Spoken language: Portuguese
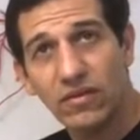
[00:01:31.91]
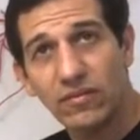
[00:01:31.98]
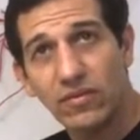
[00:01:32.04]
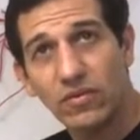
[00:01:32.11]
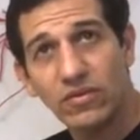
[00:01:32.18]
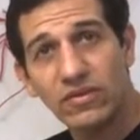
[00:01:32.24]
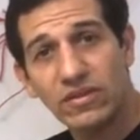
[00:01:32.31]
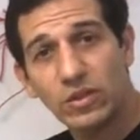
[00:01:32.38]
uma
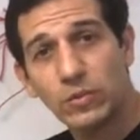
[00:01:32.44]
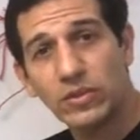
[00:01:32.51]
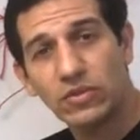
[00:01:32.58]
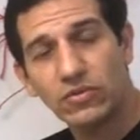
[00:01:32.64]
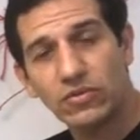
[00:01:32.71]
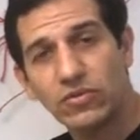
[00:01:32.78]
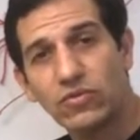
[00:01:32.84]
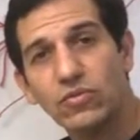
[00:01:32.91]
coisa que as
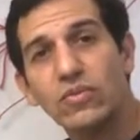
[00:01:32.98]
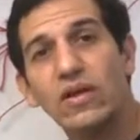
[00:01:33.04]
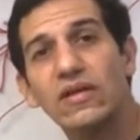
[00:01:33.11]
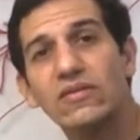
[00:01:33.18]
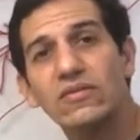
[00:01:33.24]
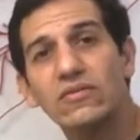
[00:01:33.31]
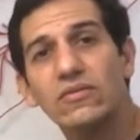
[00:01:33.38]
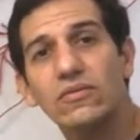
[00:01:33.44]
pessoas
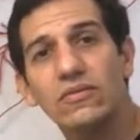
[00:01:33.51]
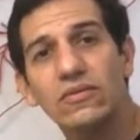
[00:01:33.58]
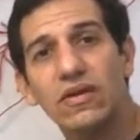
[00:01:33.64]
começam,